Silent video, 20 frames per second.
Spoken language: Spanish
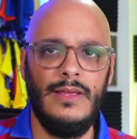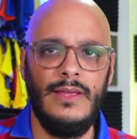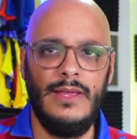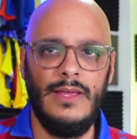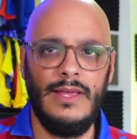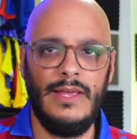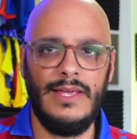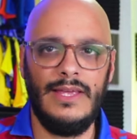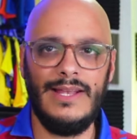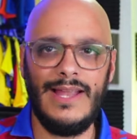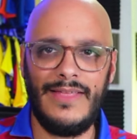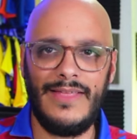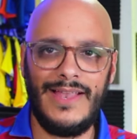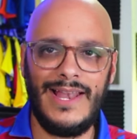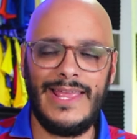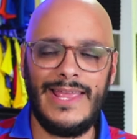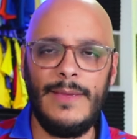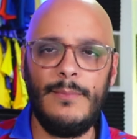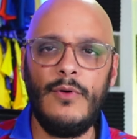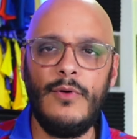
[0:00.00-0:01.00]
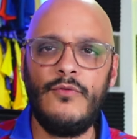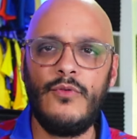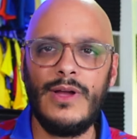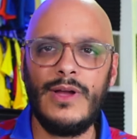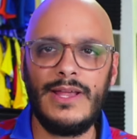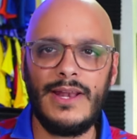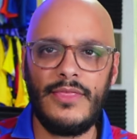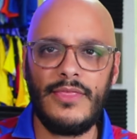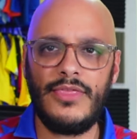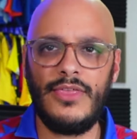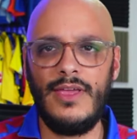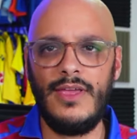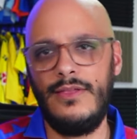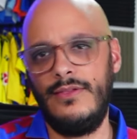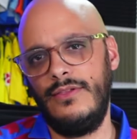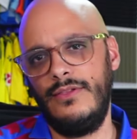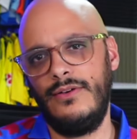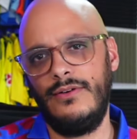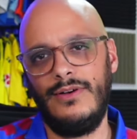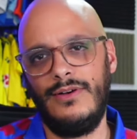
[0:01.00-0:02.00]
Y nada, el equipo fue
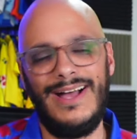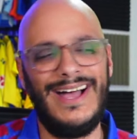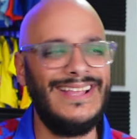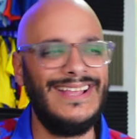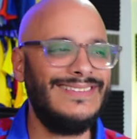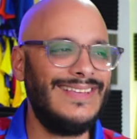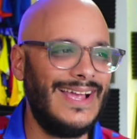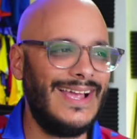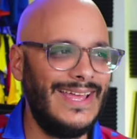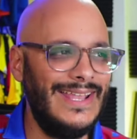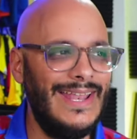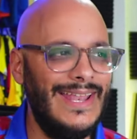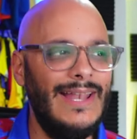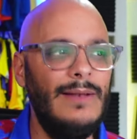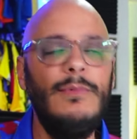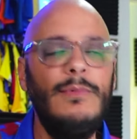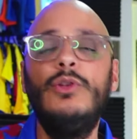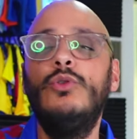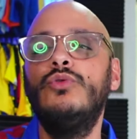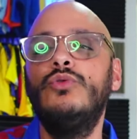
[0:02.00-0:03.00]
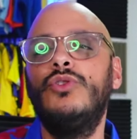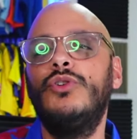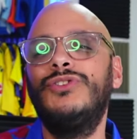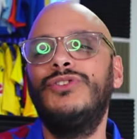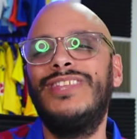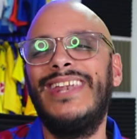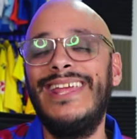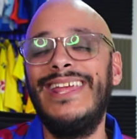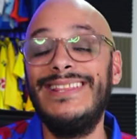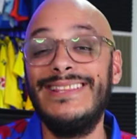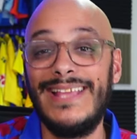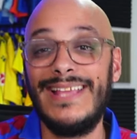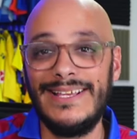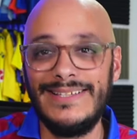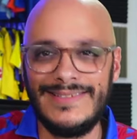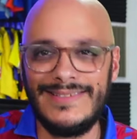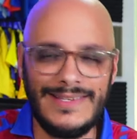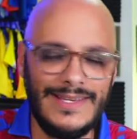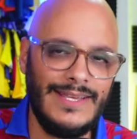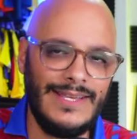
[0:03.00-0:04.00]
creciendo hasta que en el minuto
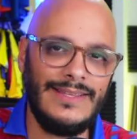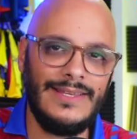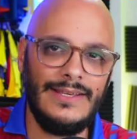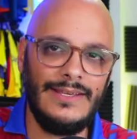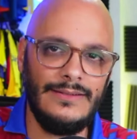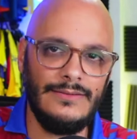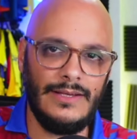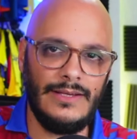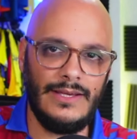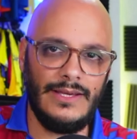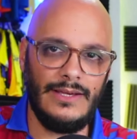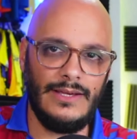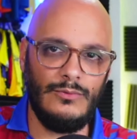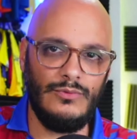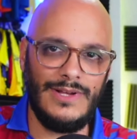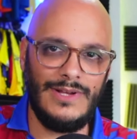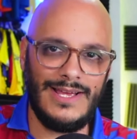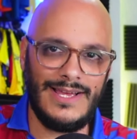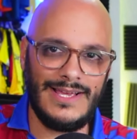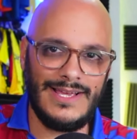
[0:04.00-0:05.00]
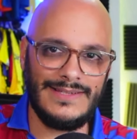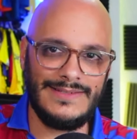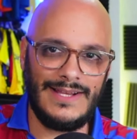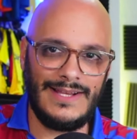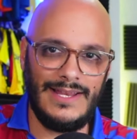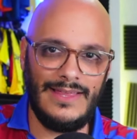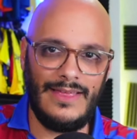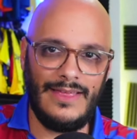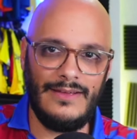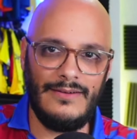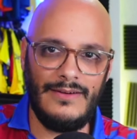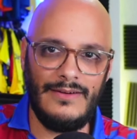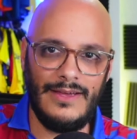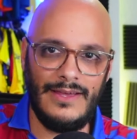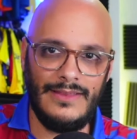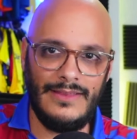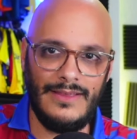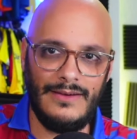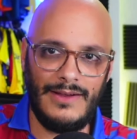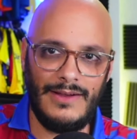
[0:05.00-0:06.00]
37, eh, una salida
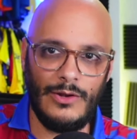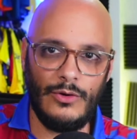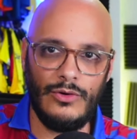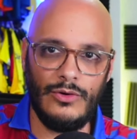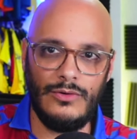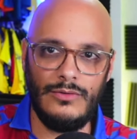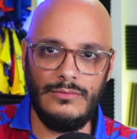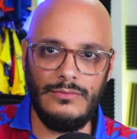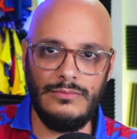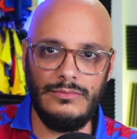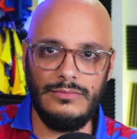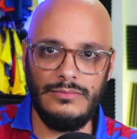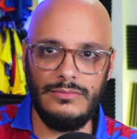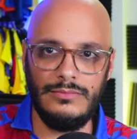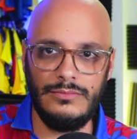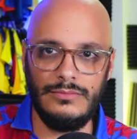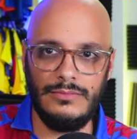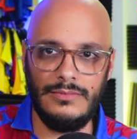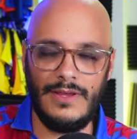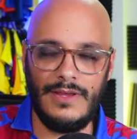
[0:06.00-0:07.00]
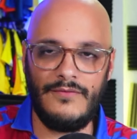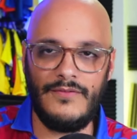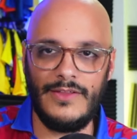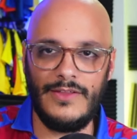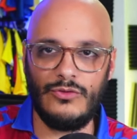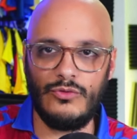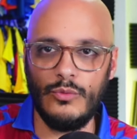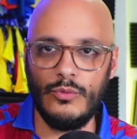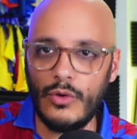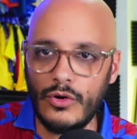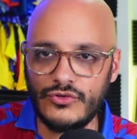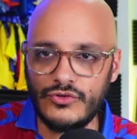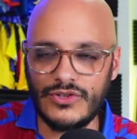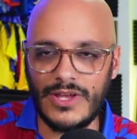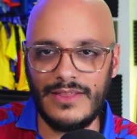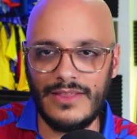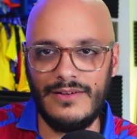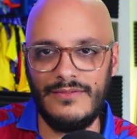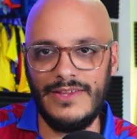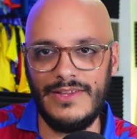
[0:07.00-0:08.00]
de, balón defectuosa
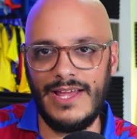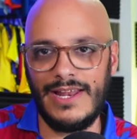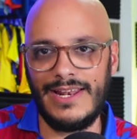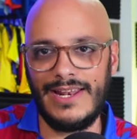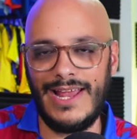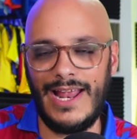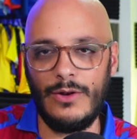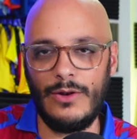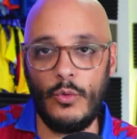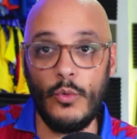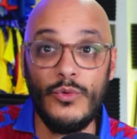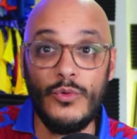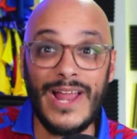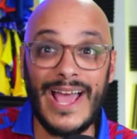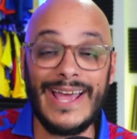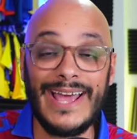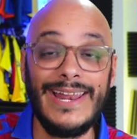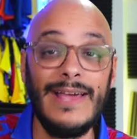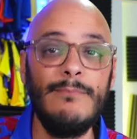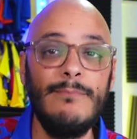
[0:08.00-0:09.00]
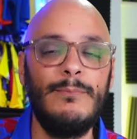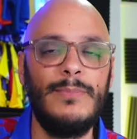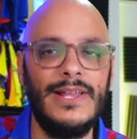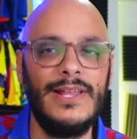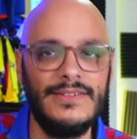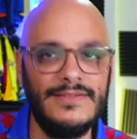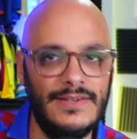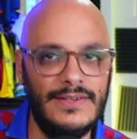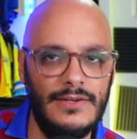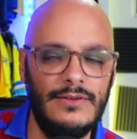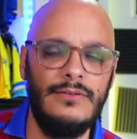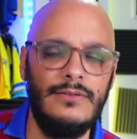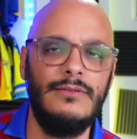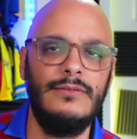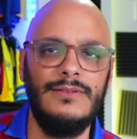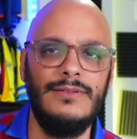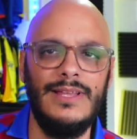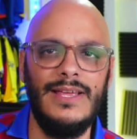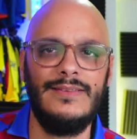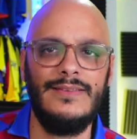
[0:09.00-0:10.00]
del Villarreal, una gran presión
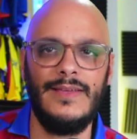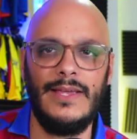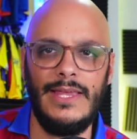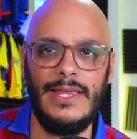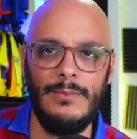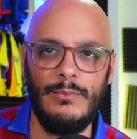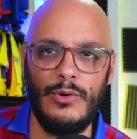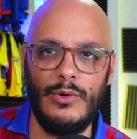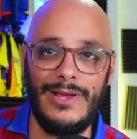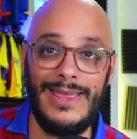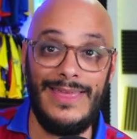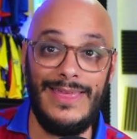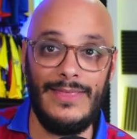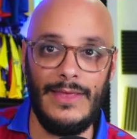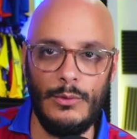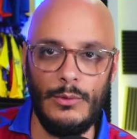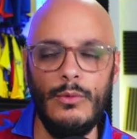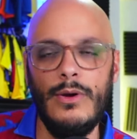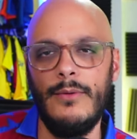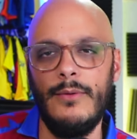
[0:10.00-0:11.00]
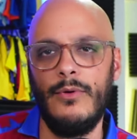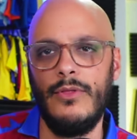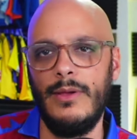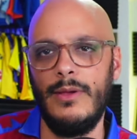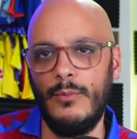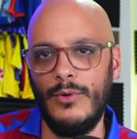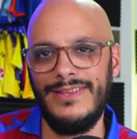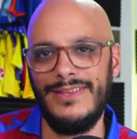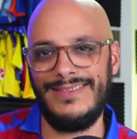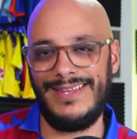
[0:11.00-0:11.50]
de este equipo que de nuevo demuestra